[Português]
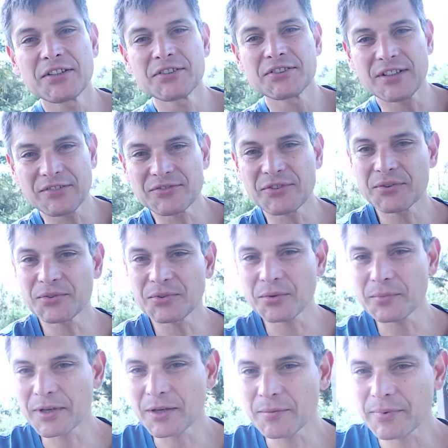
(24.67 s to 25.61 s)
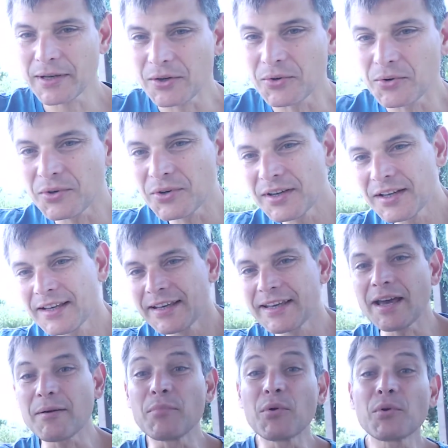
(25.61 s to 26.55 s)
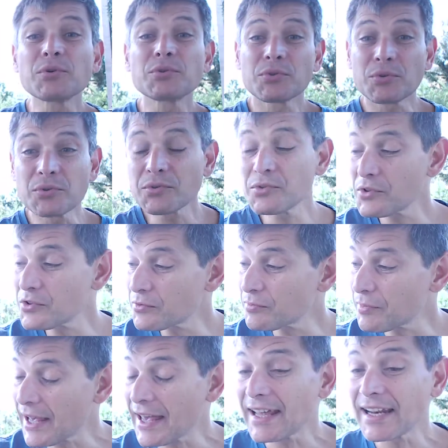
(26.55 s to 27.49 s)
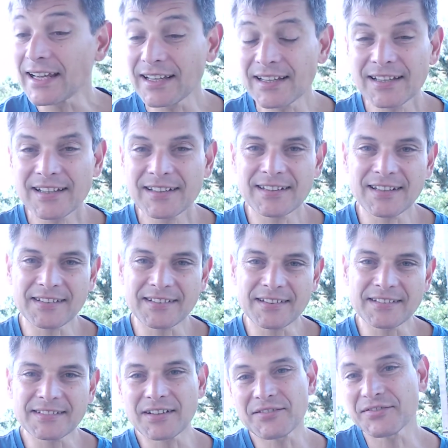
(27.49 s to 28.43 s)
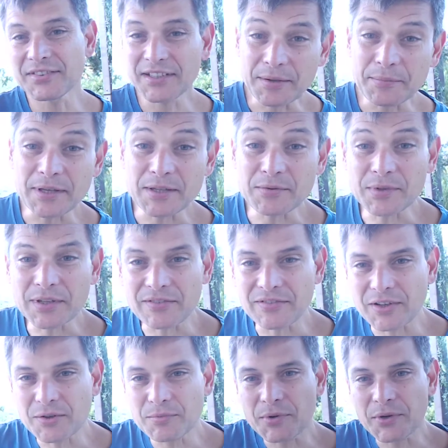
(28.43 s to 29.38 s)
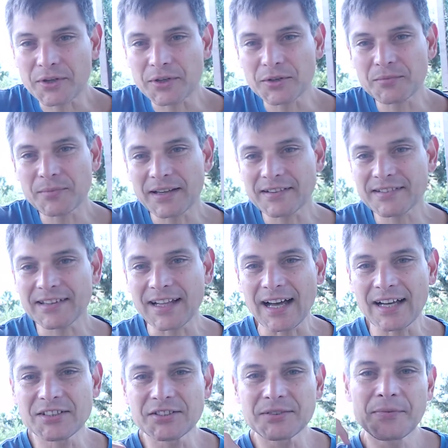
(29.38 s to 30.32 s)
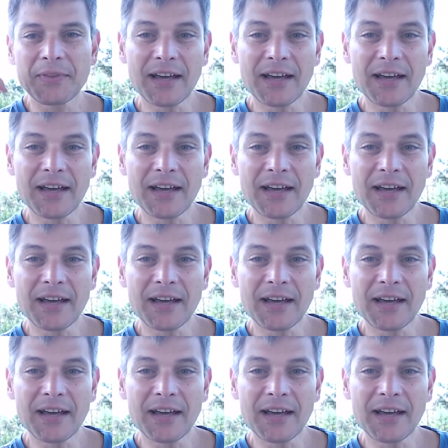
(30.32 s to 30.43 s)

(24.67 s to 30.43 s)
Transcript: já foi um nome que pegou e é bom que todos esperem na sexta-feira, mesmo que venha um pouquinho mais tarde.